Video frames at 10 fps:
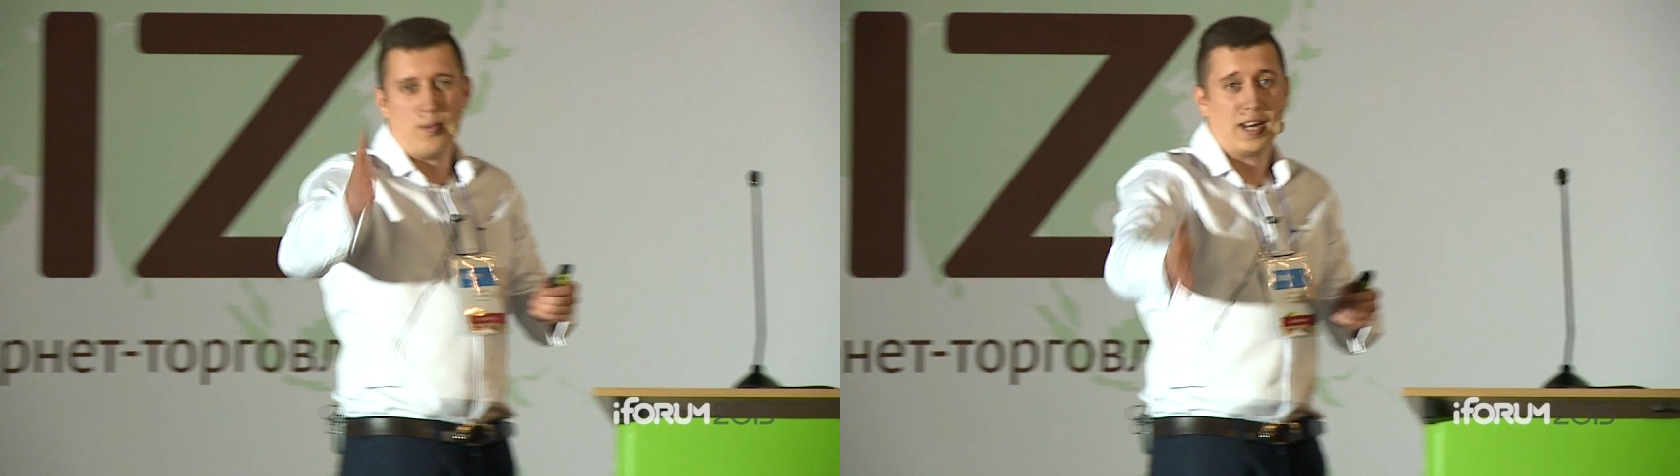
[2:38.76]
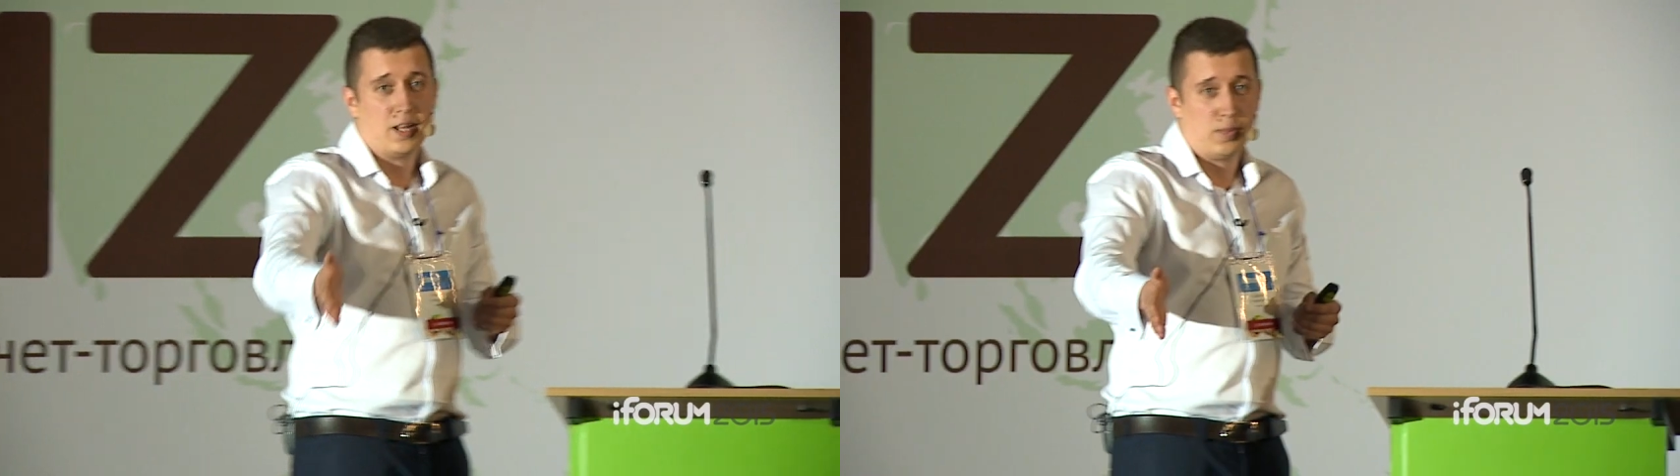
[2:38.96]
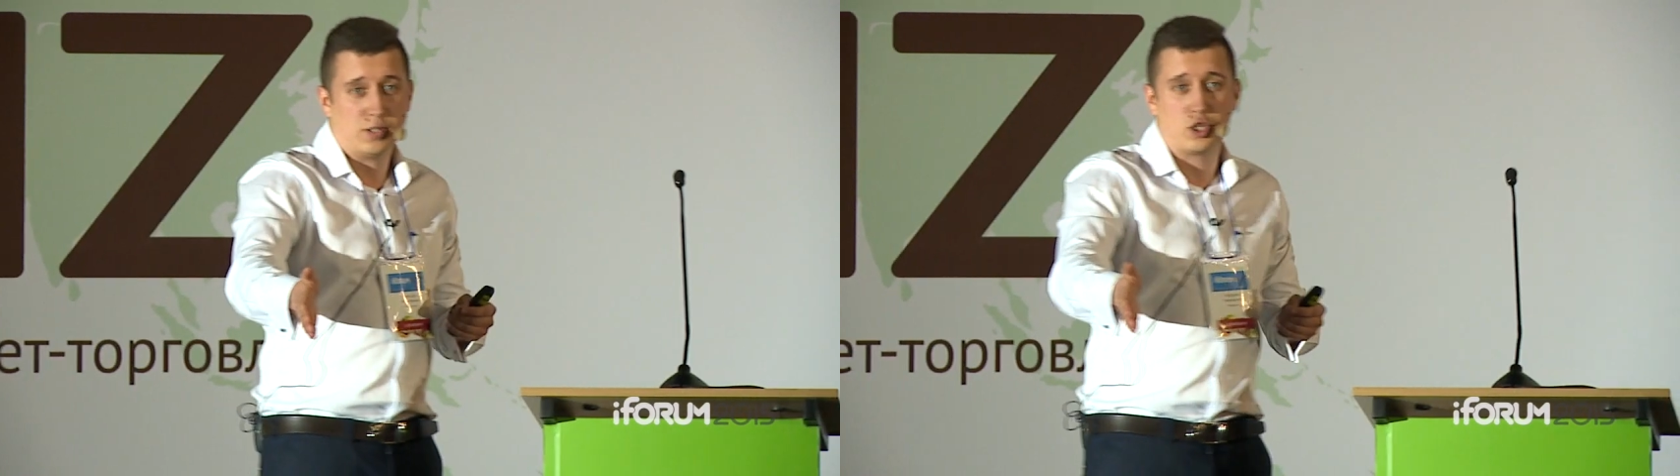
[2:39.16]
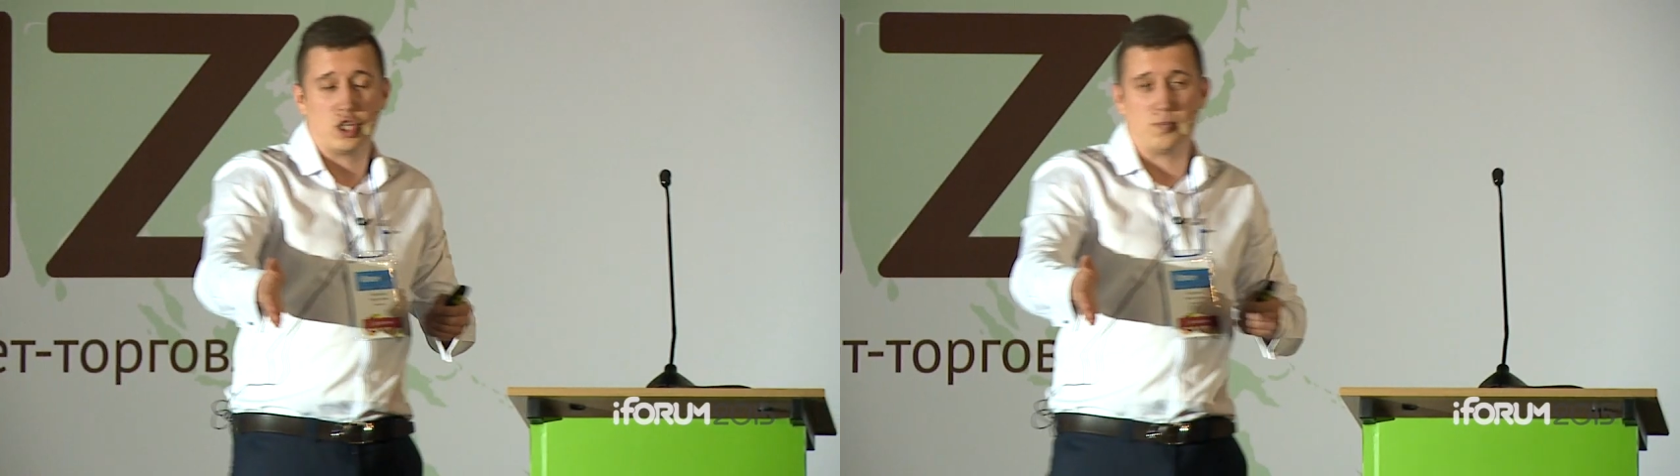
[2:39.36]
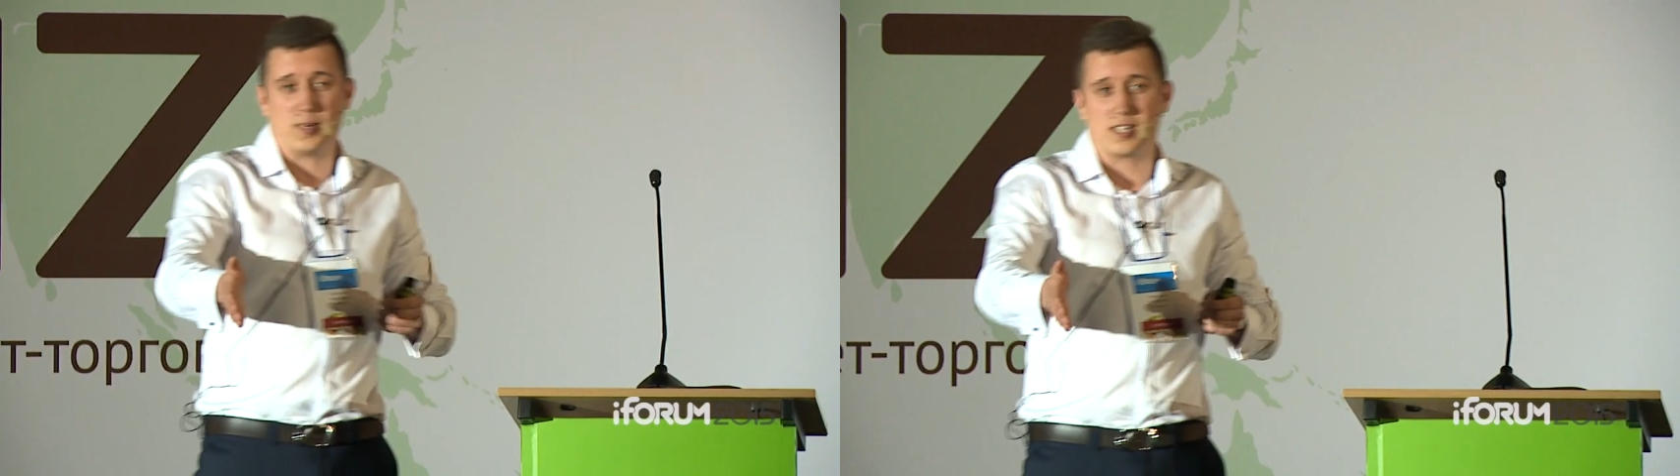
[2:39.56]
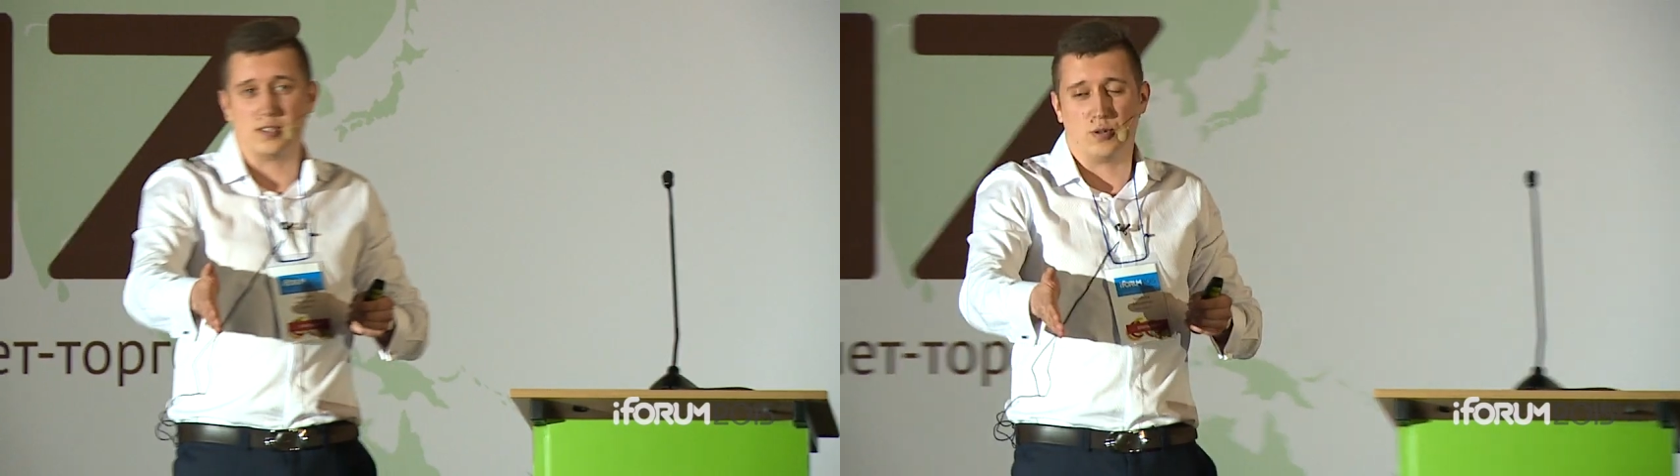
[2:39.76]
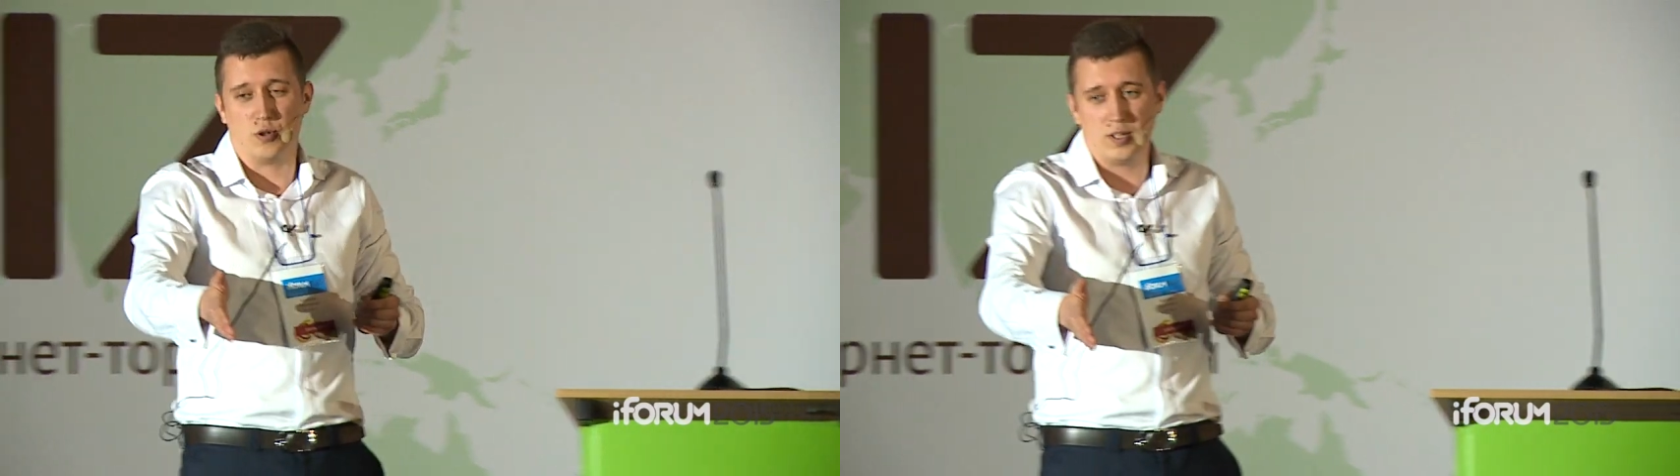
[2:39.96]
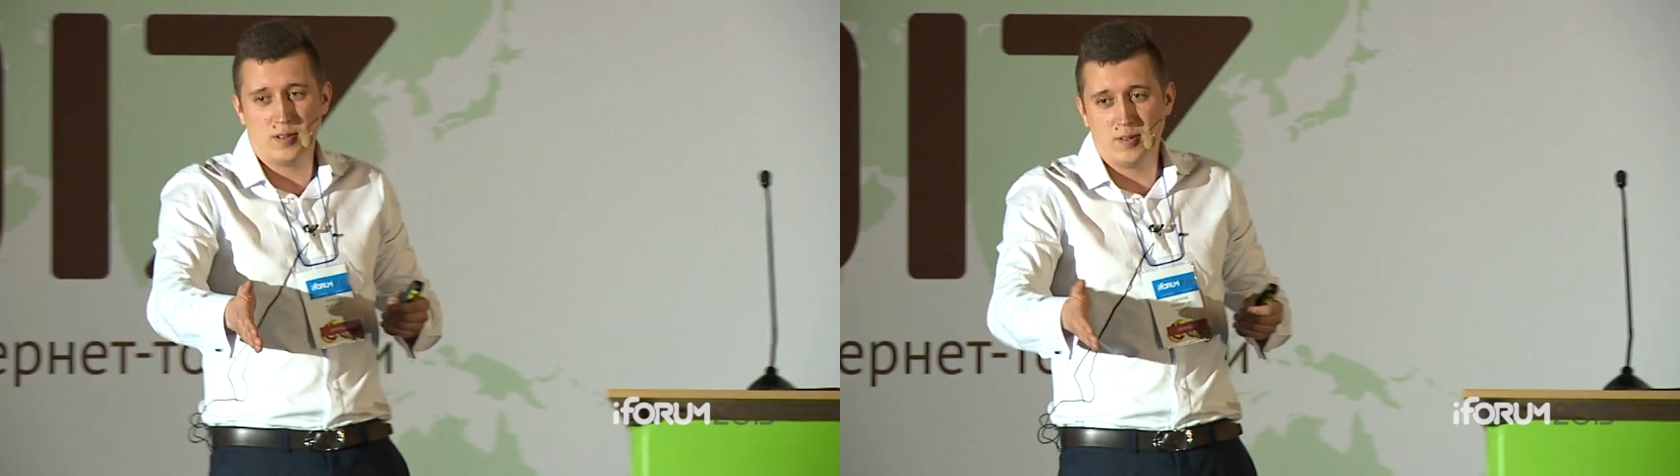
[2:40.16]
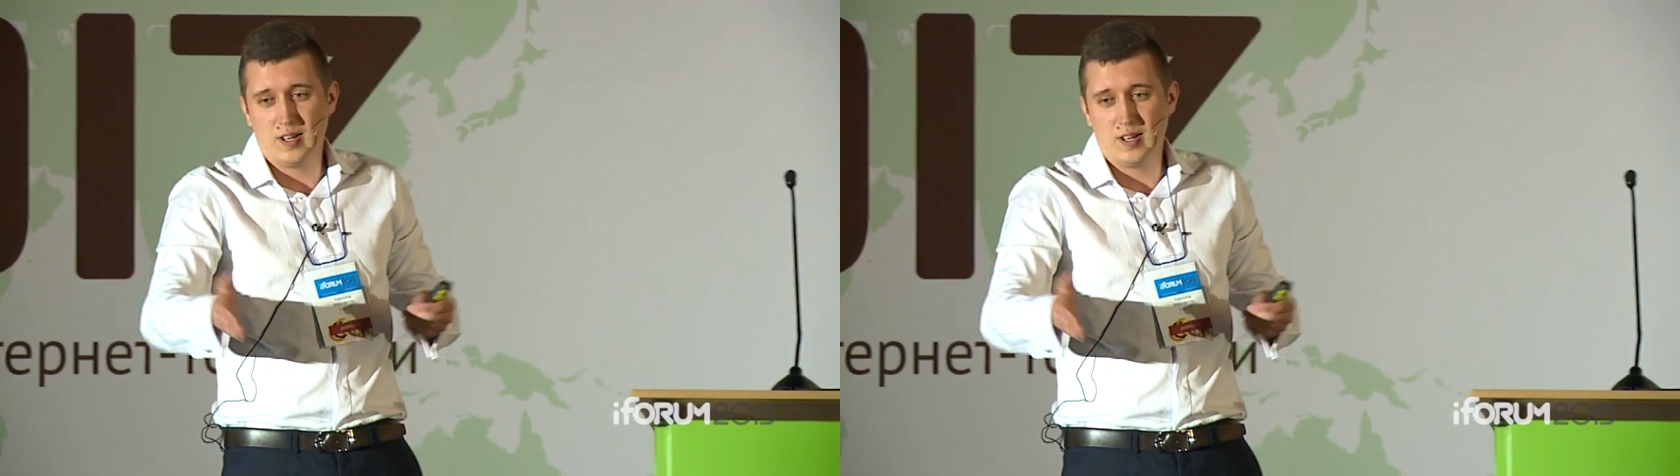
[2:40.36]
Парень получил поцелуй.